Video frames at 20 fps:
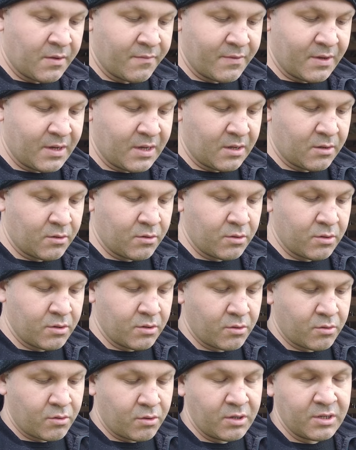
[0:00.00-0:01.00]
Ve
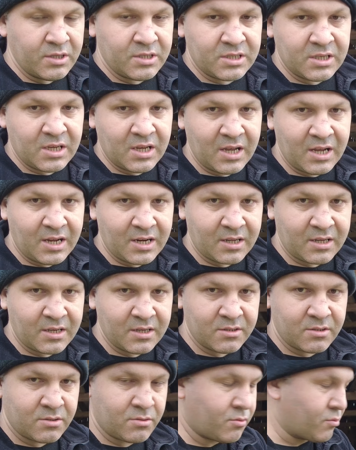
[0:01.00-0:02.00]
e, Collins'i
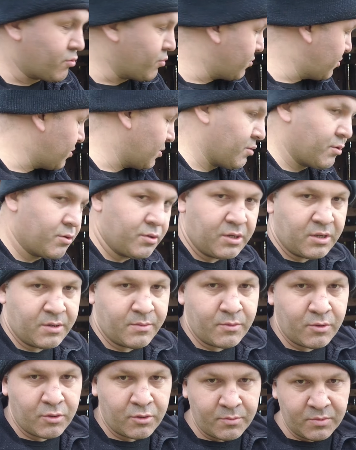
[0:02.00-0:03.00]
herkes kullanıyor
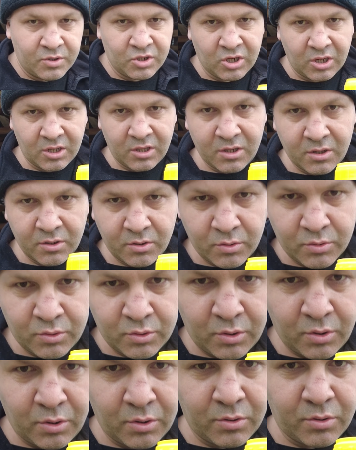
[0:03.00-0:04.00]
diye biliyorum. İnşallah
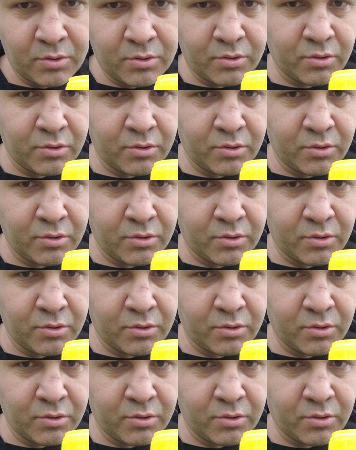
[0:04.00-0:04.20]
gözüküyordur.